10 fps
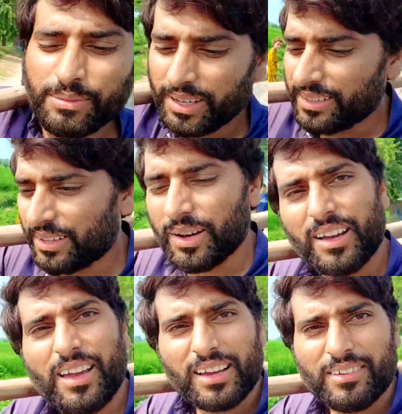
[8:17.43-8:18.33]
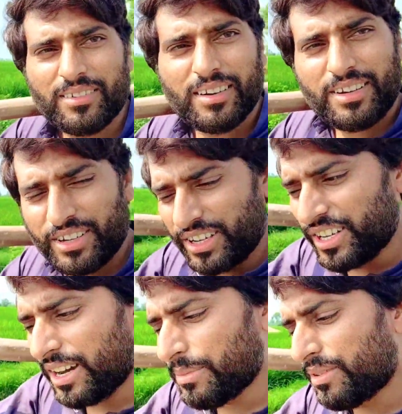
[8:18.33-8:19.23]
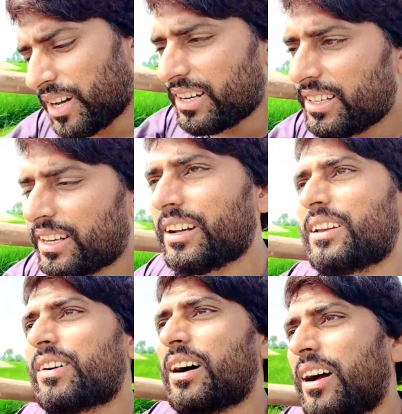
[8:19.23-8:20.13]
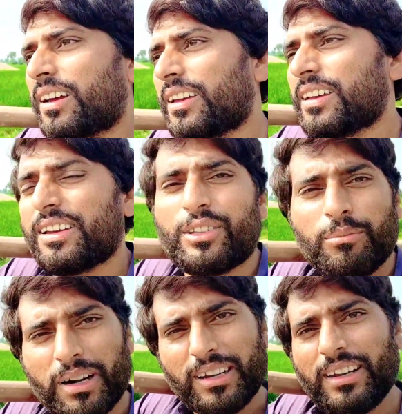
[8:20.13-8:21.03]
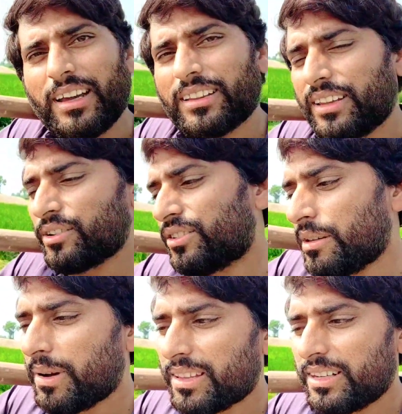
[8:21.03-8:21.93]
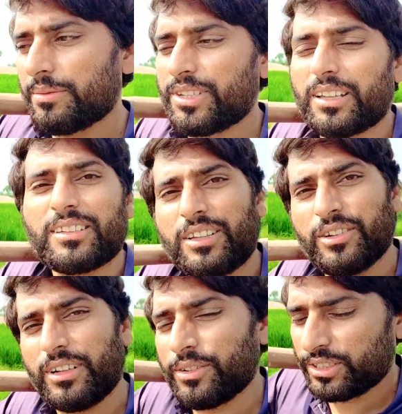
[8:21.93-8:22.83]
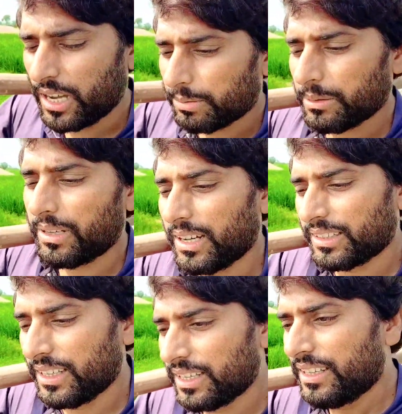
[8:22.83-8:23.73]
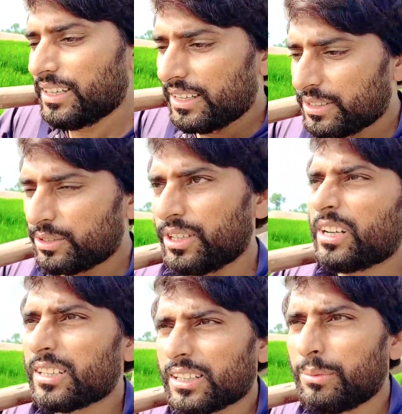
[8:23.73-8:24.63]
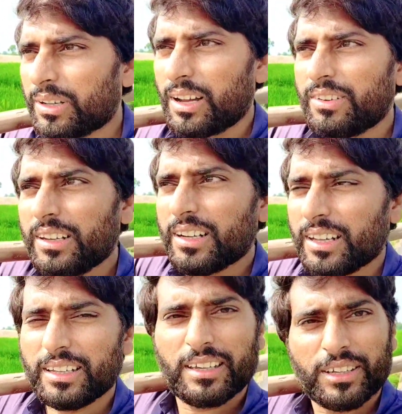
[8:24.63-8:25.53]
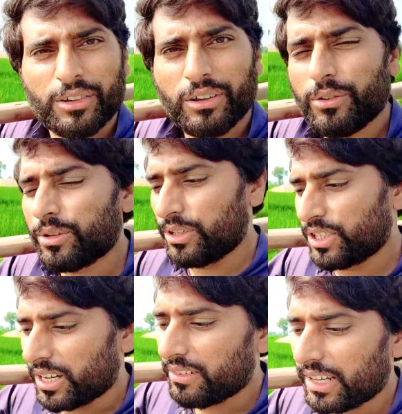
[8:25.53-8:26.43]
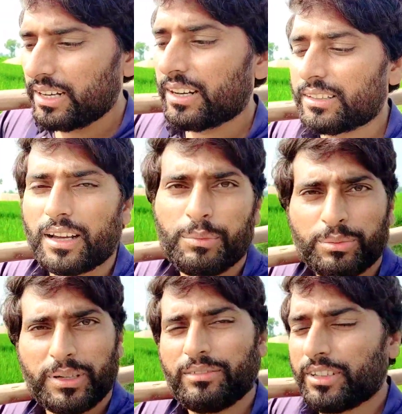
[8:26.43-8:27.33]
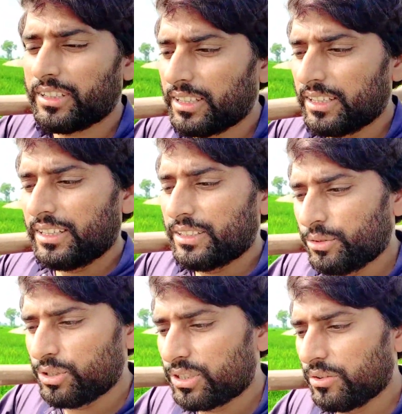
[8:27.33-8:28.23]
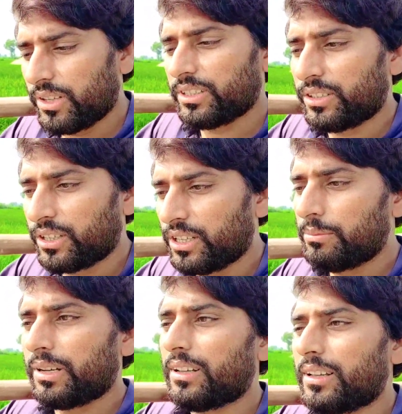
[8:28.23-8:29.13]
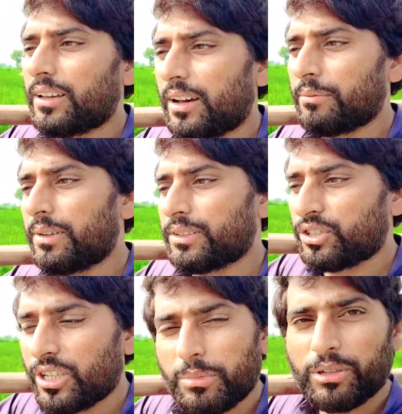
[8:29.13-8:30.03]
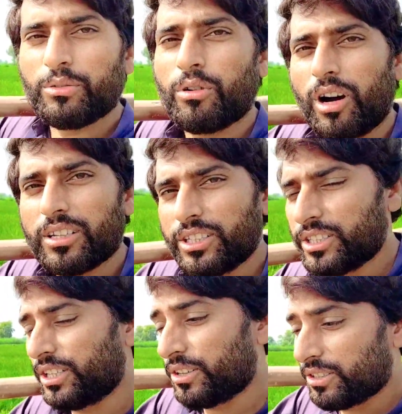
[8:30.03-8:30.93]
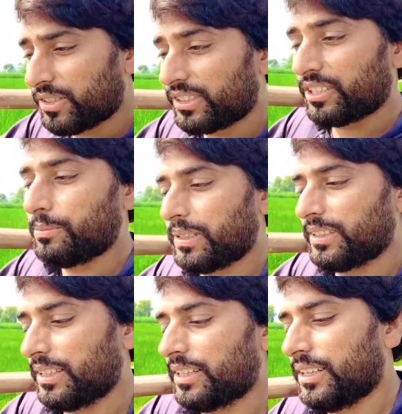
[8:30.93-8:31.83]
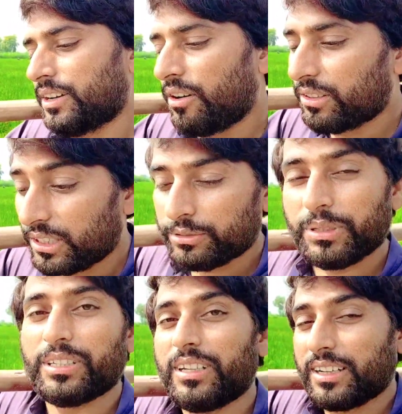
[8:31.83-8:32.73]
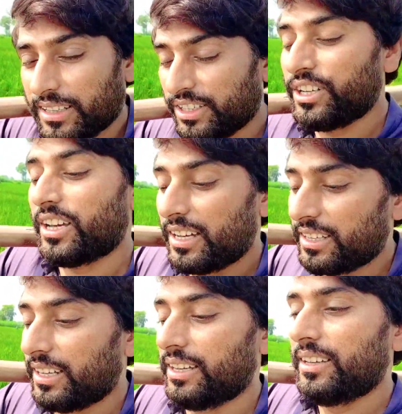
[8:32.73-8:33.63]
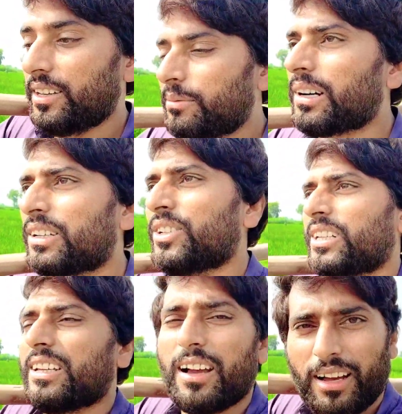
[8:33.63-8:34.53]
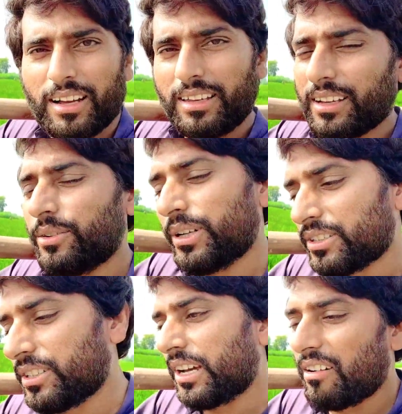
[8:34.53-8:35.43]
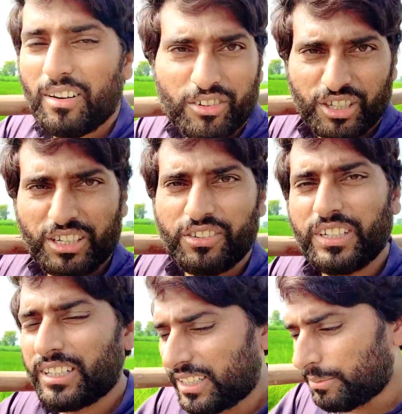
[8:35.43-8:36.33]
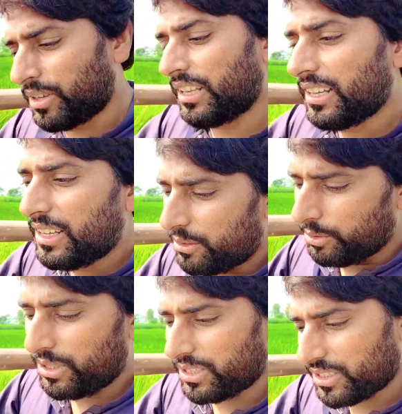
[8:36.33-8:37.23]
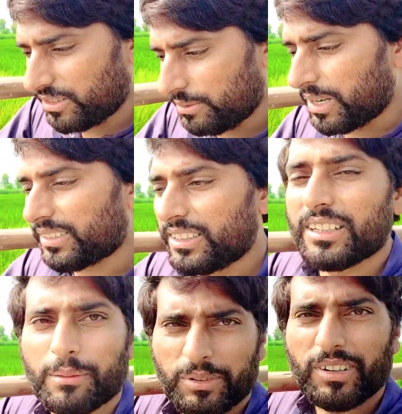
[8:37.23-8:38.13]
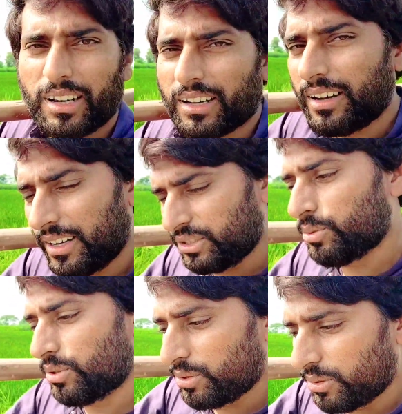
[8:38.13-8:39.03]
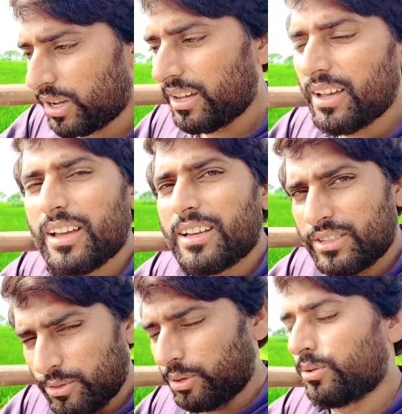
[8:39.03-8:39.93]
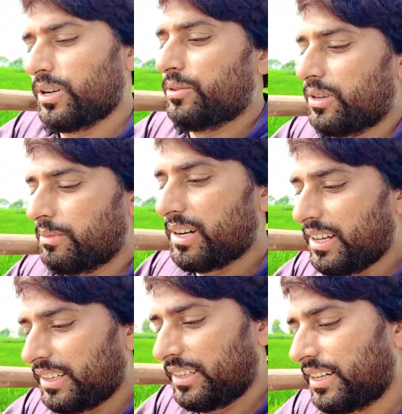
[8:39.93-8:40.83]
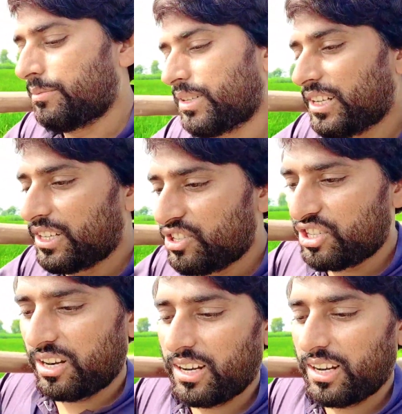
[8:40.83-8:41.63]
और मैं जनाब आगे आ गया हूँ कहीं हमने उठा ली रेडी वहाँ आ गई है तो मट्टी ले आते हैं उसके बाद जनाब छत का जो है ना वो हिसाब कब लगाते हैं तो रेडी तकरीबन काफ़ी लेट आई है क्योंकि वो उन्होंने चारा वगैरह लाना था आबिद भाई उन्होंने तो जिसकी वजह से तकरीबन अब छः बजे उनको कॉल की थी और इस वक्त दस बज गए और दस बजे जाकर रेडी आई है बाकी कोई नहीं आ गई है कोई टेंशन नहीं हवा हवा चली हुई ठंडा माहौल है कोई टेंशन वाली बात नहीं गर्मी वगैरह का आज थोड़ा थोड़ा जोर थोड़ा होगा बाकी अल्लाह तला खत्म करेगा इन